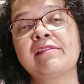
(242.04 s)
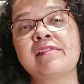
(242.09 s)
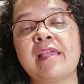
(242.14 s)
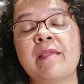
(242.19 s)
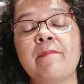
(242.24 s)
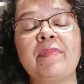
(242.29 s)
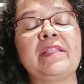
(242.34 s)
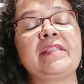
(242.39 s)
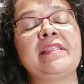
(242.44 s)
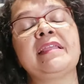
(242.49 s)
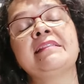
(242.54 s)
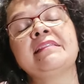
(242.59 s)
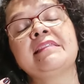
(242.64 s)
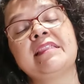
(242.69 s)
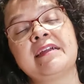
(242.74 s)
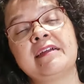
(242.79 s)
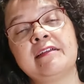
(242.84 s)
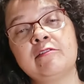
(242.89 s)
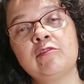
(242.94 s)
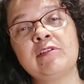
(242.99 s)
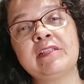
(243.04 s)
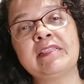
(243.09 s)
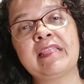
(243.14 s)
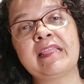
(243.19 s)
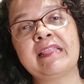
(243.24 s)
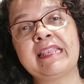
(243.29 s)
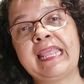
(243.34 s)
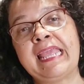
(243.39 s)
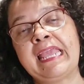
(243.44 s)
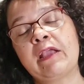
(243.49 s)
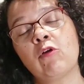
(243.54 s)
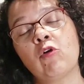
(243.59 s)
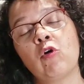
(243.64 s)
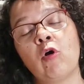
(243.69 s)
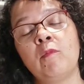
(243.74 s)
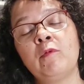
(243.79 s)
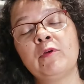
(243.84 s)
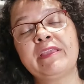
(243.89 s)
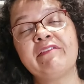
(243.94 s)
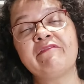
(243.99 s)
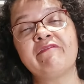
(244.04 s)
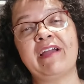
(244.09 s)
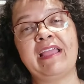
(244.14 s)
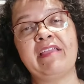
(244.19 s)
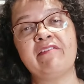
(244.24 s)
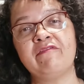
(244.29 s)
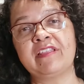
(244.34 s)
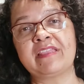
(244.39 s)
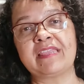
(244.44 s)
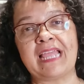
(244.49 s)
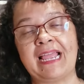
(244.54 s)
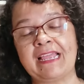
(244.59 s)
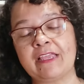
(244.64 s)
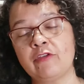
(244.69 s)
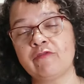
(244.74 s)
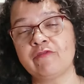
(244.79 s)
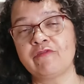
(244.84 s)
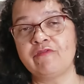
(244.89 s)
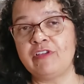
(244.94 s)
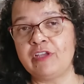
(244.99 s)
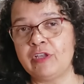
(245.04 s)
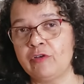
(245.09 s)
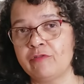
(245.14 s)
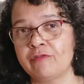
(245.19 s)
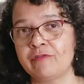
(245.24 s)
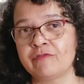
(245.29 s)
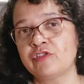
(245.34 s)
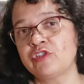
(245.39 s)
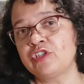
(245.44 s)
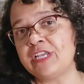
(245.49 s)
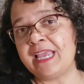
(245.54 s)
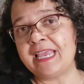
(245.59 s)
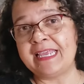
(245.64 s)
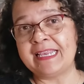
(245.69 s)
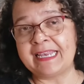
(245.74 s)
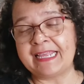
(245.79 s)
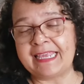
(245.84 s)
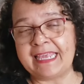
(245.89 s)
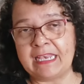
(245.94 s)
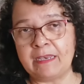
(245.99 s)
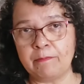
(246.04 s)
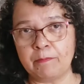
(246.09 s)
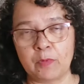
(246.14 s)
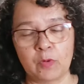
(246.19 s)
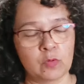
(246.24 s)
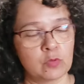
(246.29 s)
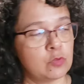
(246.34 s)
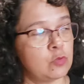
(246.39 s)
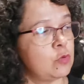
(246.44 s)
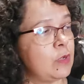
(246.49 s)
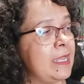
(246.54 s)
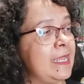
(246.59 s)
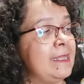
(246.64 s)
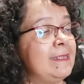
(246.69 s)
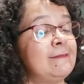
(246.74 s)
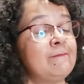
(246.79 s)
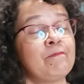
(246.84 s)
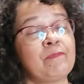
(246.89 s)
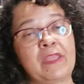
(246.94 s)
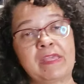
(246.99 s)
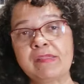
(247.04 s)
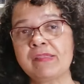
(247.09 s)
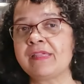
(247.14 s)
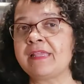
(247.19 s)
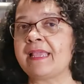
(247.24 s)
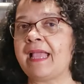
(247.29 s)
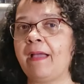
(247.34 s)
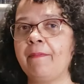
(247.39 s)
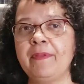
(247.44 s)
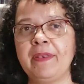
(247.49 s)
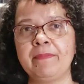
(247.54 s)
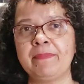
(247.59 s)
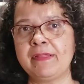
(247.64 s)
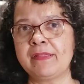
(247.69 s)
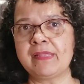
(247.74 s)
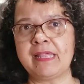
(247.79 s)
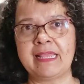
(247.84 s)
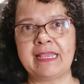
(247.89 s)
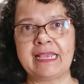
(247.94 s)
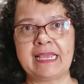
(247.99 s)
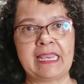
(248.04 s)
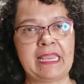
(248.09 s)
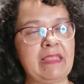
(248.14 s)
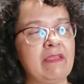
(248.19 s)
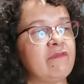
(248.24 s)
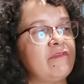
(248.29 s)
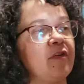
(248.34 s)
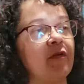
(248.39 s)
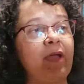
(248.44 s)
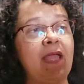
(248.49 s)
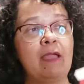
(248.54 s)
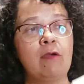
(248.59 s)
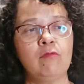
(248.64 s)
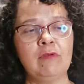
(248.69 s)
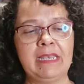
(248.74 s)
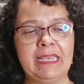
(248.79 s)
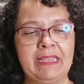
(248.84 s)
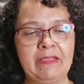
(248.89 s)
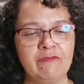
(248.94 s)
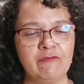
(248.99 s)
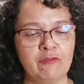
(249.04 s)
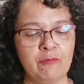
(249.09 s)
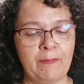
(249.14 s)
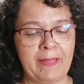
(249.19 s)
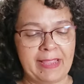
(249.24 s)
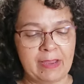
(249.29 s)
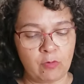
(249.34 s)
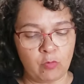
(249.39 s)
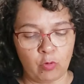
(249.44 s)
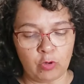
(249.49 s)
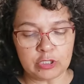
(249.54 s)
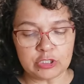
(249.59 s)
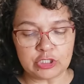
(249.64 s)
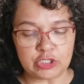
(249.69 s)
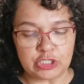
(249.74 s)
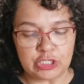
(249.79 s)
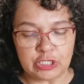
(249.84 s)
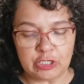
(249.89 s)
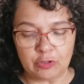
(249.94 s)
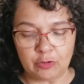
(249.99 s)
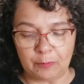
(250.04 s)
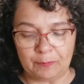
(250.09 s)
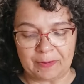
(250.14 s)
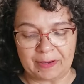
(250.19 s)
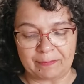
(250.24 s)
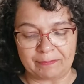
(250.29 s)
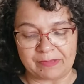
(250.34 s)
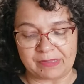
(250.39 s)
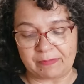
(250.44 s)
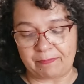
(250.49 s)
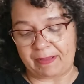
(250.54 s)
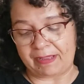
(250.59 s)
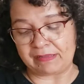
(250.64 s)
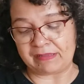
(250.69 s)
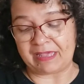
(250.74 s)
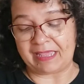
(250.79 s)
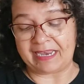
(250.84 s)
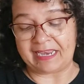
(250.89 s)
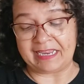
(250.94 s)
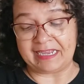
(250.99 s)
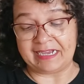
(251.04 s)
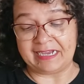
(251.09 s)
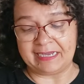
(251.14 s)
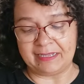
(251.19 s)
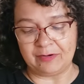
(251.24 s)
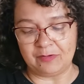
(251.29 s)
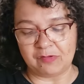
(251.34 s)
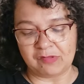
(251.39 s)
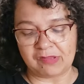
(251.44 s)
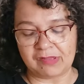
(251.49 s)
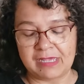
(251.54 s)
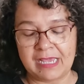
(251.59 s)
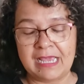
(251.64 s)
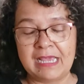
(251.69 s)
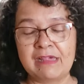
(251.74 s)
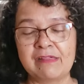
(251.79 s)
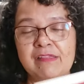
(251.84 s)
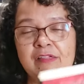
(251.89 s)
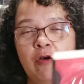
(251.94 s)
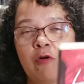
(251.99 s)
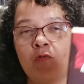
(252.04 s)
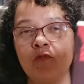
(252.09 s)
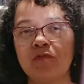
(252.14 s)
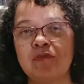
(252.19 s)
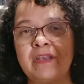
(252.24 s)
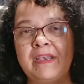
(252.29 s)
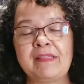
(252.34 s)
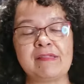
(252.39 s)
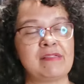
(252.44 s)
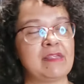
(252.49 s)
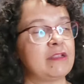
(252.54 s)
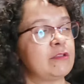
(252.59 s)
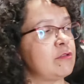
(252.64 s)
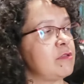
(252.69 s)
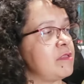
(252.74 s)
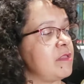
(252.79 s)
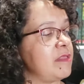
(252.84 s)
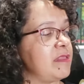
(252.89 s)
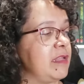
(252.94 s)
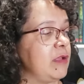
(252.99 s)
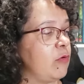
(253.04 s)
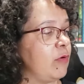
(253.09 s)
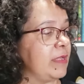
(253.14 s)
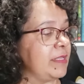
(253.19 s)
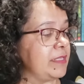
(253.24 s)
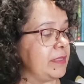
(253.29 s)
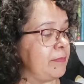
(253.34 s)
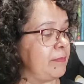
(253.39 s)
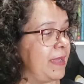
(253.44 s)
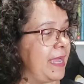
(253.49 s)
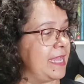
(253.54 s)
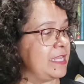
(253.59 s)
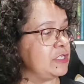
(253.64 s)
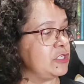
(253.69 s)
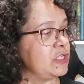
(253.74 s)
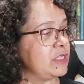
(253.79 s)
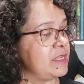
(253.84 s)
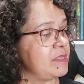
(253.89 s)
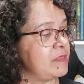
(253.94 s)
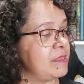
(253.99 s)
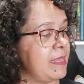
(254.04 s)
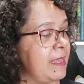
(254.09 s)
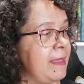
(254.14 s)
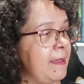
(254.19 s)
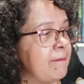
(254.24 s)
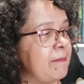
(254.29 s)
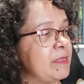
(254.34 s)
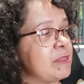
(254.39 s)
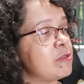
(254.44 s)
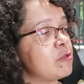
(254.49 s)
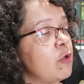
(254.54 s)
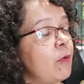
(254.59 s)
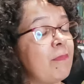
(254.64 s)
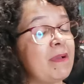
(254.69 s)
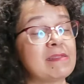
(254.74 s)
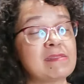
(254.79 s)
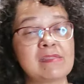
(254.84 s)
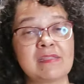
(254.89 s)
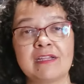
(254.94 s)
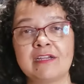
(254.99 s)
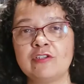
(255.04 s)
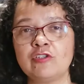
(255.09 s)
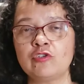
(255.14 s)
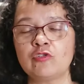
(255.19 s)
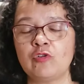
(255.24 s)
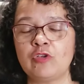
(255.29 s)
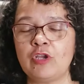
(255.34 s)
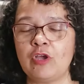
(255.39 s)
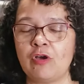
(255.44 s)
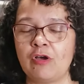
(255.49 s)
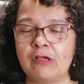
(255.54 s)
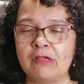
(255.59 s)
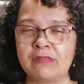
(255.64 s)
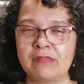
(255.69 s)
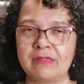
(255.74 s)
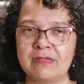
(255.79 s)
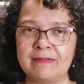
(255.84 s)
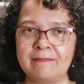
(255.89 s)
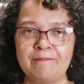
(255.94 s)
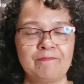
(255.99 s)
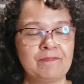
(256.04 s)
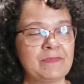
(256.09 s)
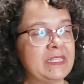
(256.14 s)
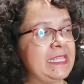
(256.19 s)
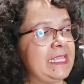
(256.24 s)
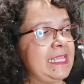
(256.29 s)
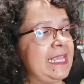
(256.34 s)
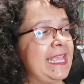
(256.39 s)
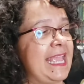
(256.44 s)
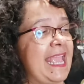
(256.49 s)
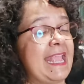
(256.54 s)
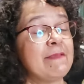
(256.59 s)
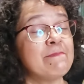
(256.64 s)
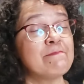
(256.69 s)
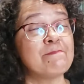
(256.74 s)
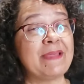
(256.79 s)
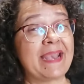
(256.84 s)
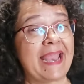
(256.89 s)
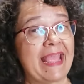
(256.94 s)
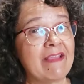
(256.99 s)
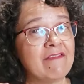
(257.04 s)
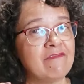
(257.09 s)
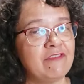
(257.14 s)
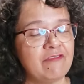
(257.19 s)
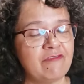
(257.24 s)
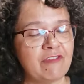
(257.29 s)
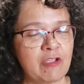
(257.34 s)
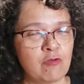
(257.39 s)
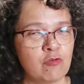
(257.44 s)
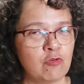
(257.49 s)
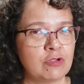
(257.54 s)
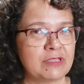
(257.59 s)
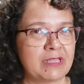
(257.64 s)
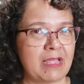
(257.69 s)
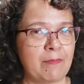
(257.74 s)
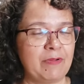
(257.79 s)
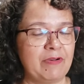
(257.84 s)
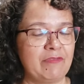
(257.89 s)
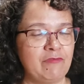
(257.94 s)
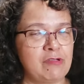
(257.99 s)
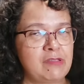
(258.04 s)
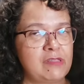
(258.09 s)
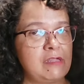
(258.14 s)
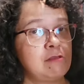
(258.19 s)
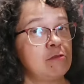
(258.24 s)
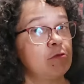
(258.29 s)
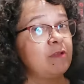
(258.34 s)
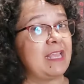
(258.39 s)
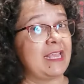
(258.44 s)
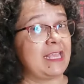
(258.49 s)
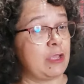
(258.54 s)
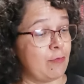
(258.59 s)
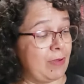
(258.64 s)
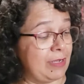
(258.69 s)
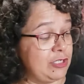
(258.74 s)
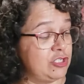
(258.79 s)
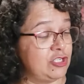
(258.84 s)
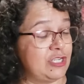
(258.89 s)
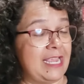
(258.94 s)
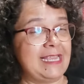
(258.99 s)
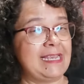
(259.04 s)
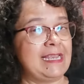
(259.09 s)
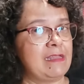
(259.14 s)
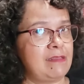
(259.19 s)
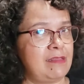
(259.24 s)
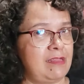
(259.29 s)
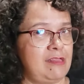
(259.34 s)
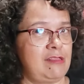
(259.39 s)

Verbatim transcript: sempre tentando entender como que vai evitar que o filho chegue naquele ponto assim, a premissa é incrível, é um livro bem curtinho para se passarem anos, são 350 páginas, mas estou bastante curiosa e em breve venho contar para vocês o que, que eu achei dessa